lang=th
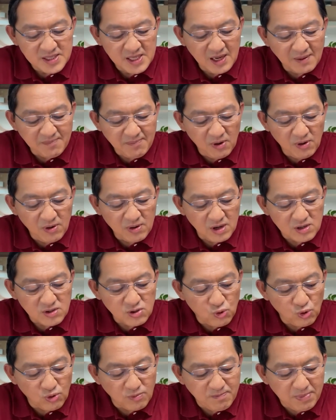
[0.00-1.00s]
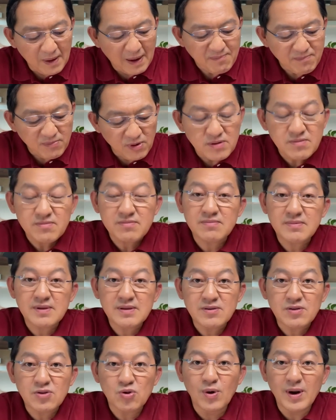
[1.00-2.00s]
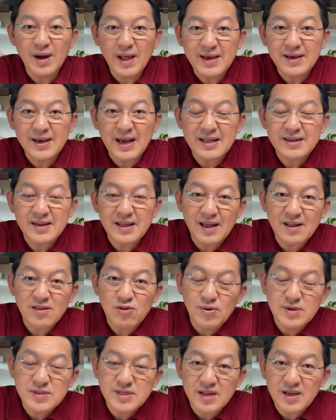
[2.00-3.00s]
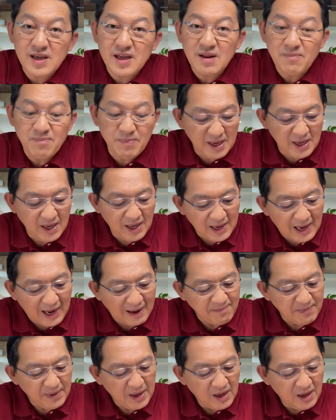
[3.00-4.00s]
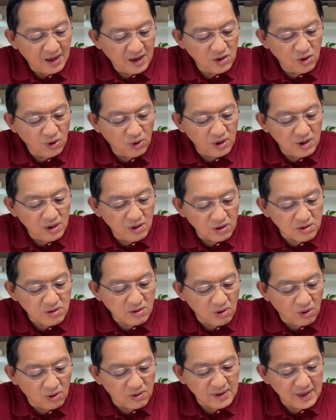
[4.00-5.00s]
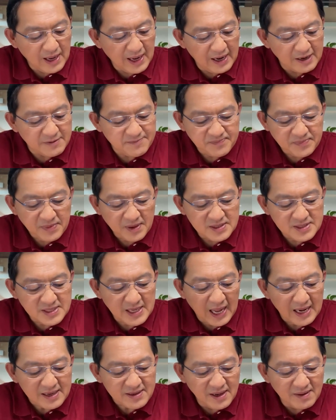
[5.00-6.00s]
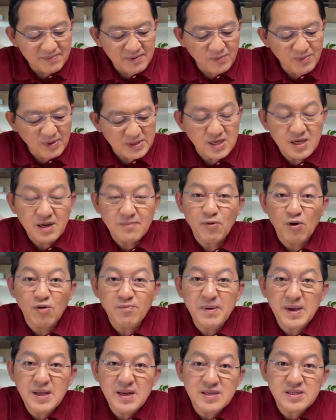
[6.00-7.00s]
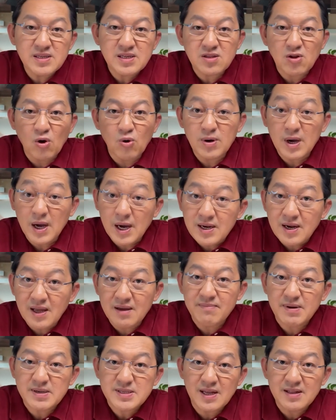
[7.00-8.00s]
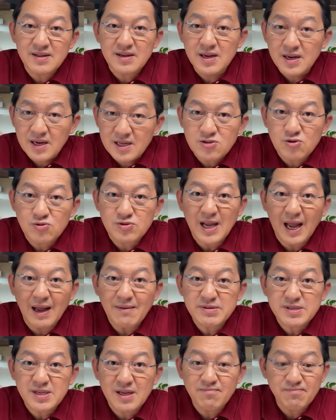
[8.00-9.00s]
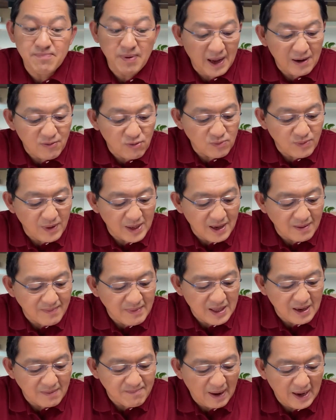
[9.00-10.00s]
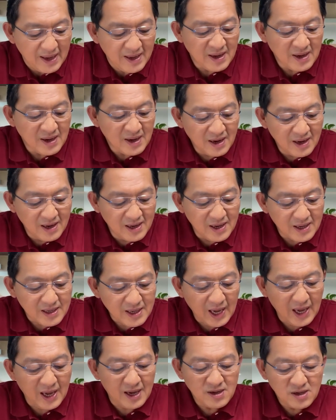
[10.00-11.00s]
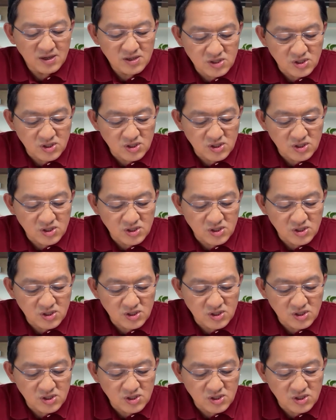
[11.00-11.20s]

สิงคโปร์ก็ถูกปรับลดตัวเลขการขยายตัวเศรษฐกิจในปีนี้ครับโดยลดลงนะฮะ จากเติมคิดว่าสิงคโปร์ปีนี้จะโตเกิน 1%คือ 1.3%ปรากฏว่าทำมาทำไปเหลือแค่